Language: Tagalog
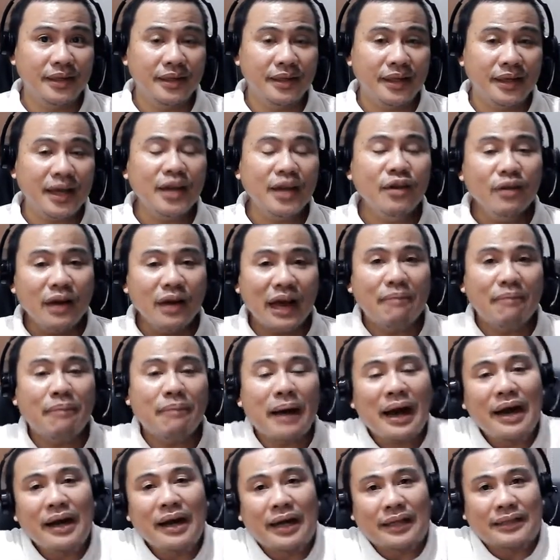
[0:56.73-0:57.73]
Ano nga
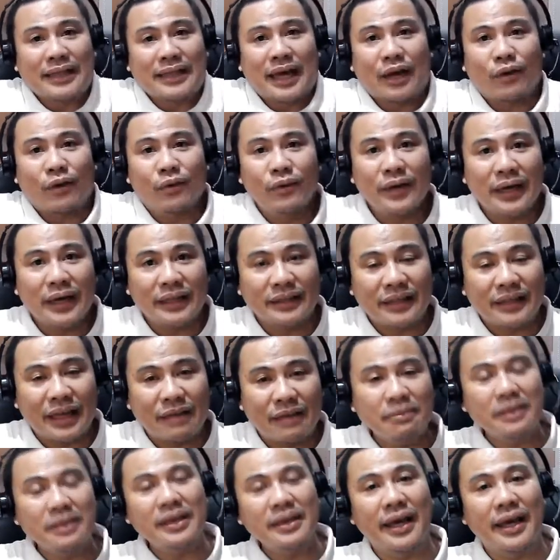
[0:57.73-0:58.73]
ba ang katarungan,
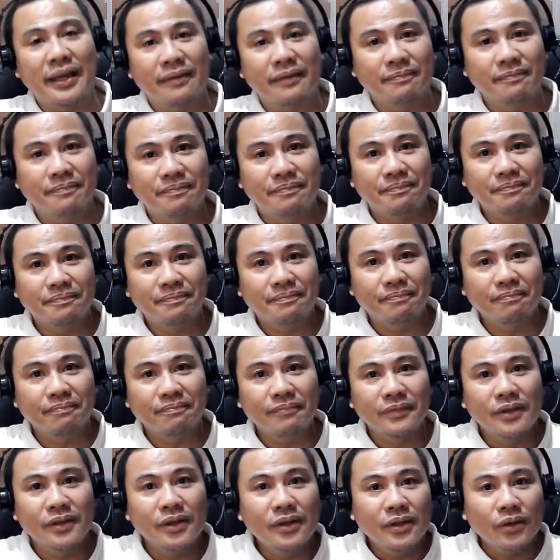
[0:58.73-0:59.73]
kaibigan?
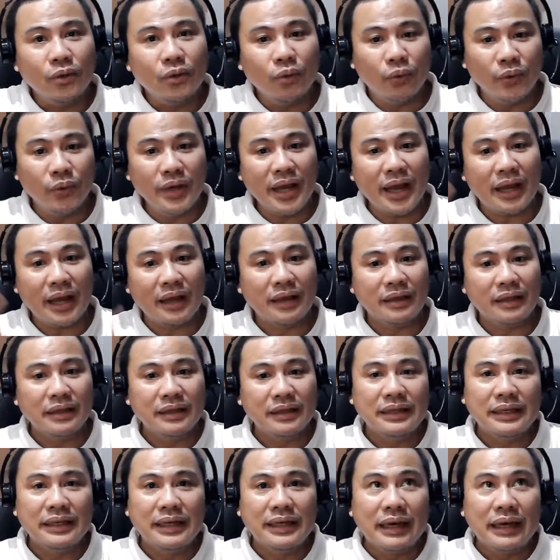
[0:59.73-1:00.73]
Una,
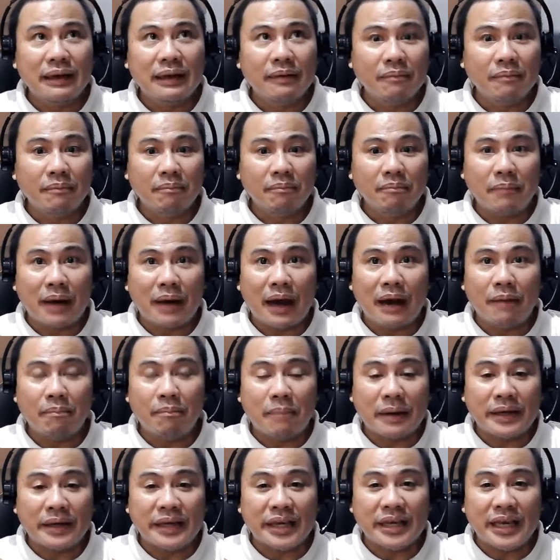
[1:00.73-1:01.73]
ang
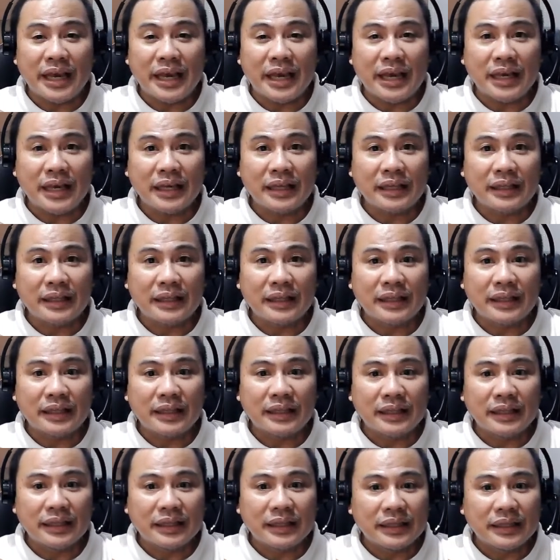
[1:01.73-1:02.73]
pagiging
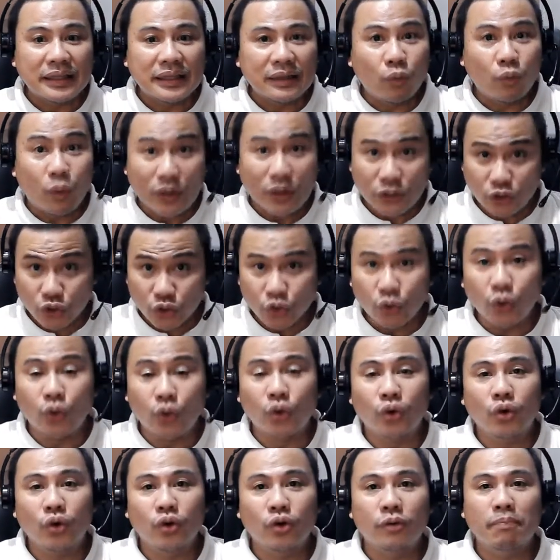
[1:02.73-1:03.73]

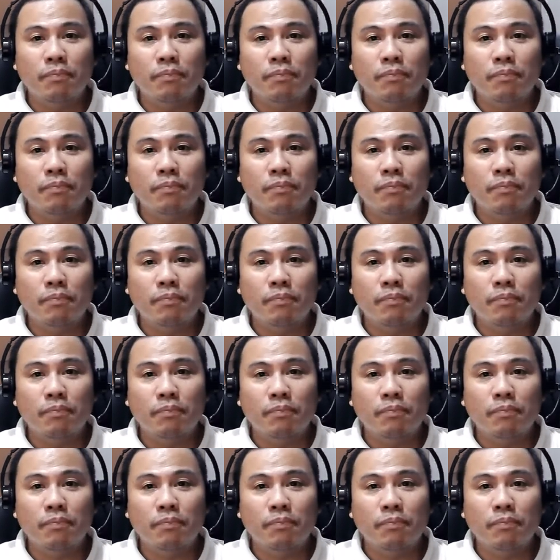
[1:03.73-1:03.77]
wasto or